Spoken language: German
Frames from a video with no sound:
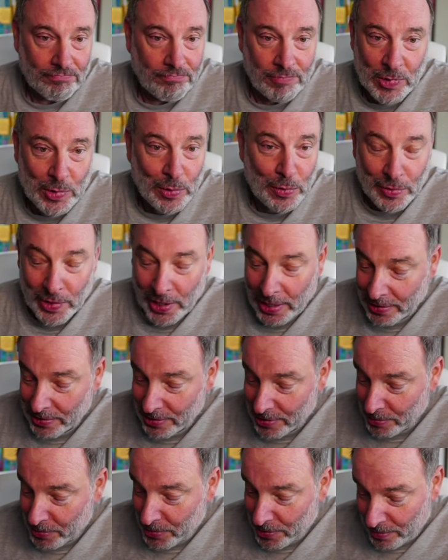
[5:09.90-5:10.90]
es noch Fragen
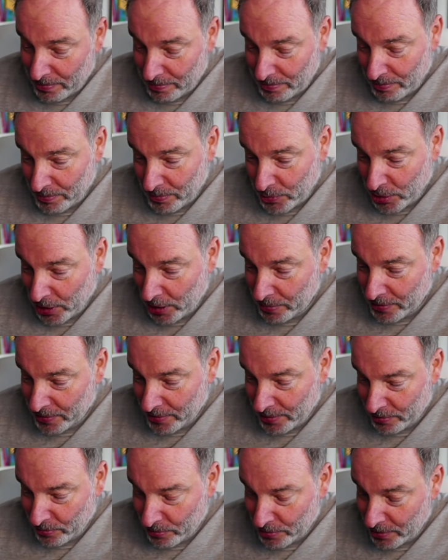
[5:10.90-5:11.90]
gibt, schreibt es
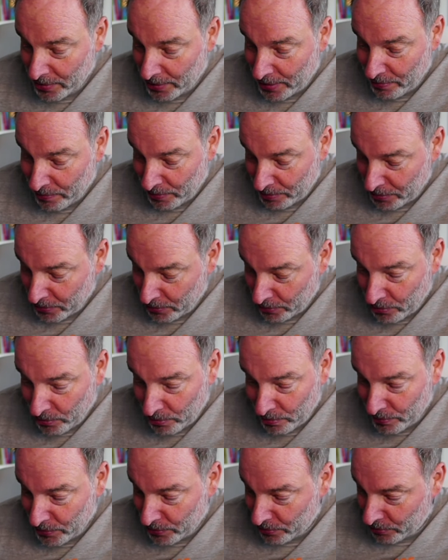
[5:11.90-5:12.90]
gerne unten rein, vielleicht mir auch noch
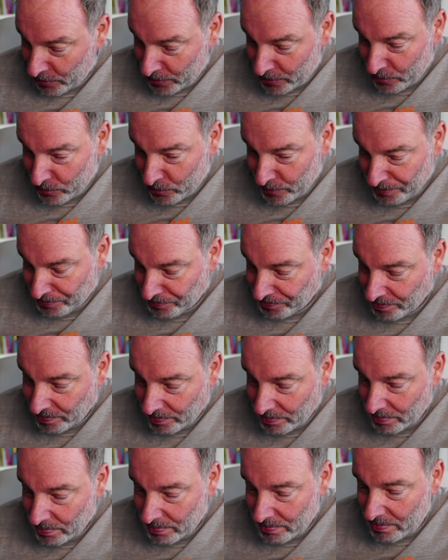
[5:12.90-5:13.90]
ein Video dazu.
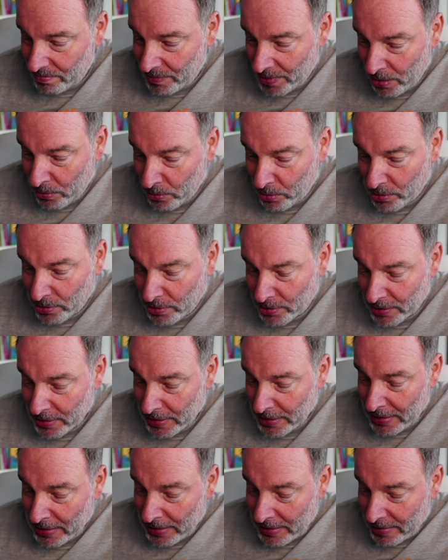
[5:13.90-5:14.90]
Und
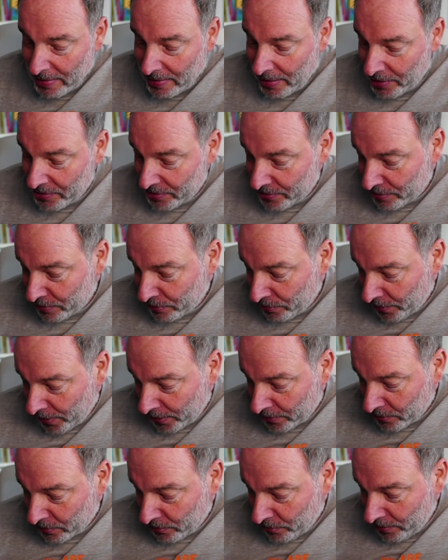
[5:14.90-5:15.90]
also diese
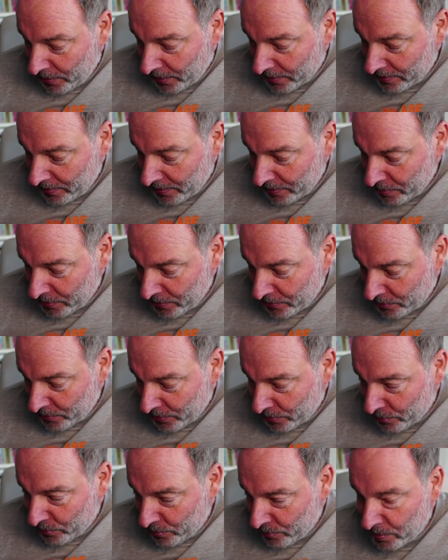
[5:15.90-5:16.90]
Frage, können Langzeitbeziehungen
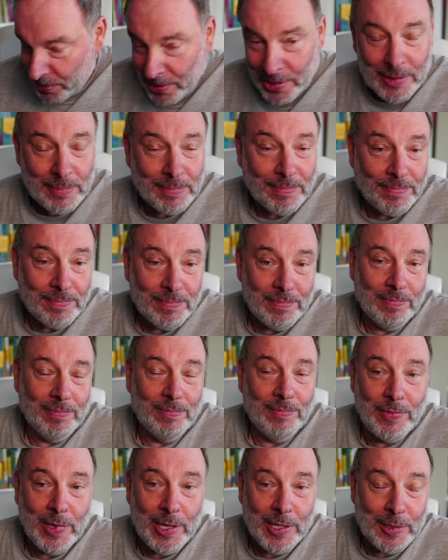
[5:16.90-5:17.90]
erfüllen bleiben,
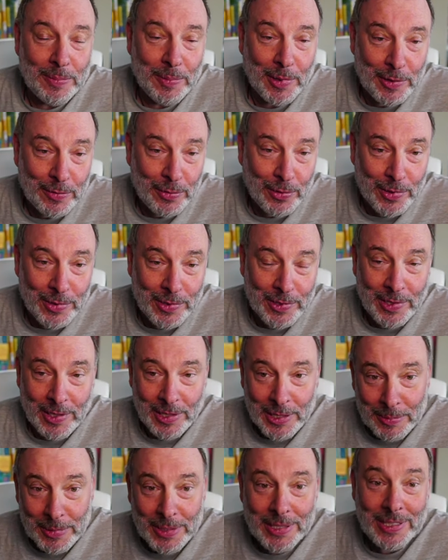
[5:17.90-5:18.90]
werde ich beantworten,
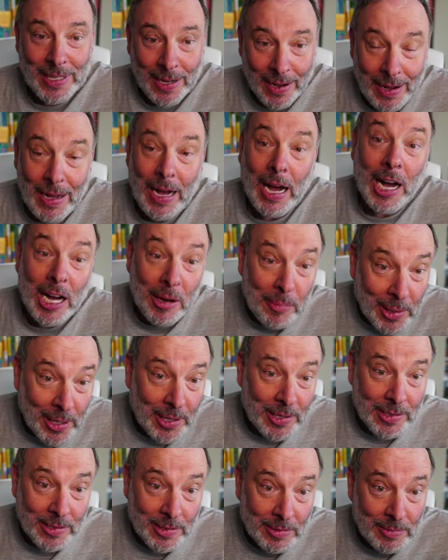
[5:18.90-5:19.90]
sicherlich mit Ja, aber,
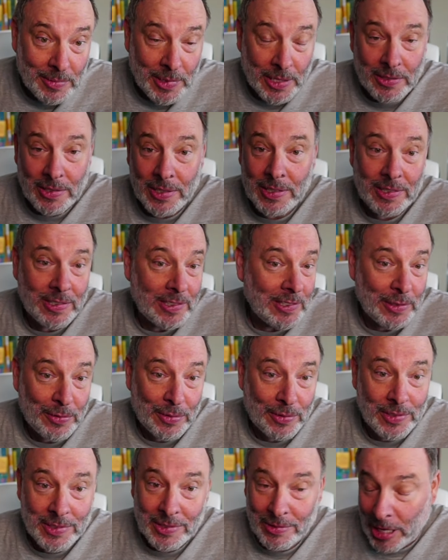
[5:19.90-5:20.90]
ne? Also es ist nicht,
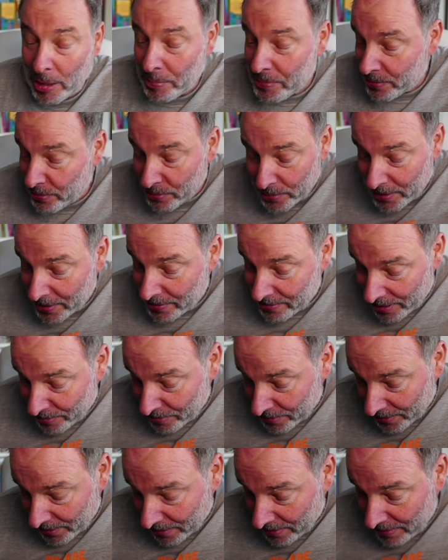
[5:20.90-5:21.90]
es ist absolut kein
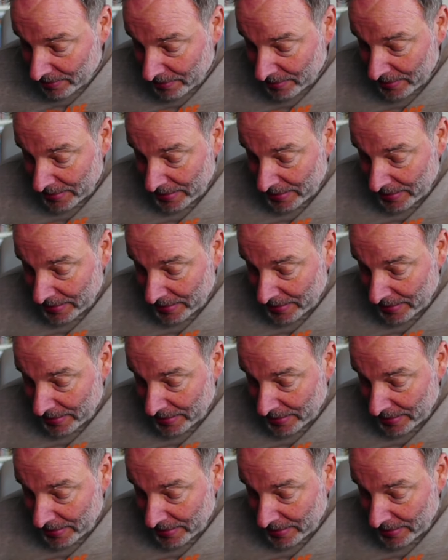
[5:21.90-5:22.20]
Selbstgänger.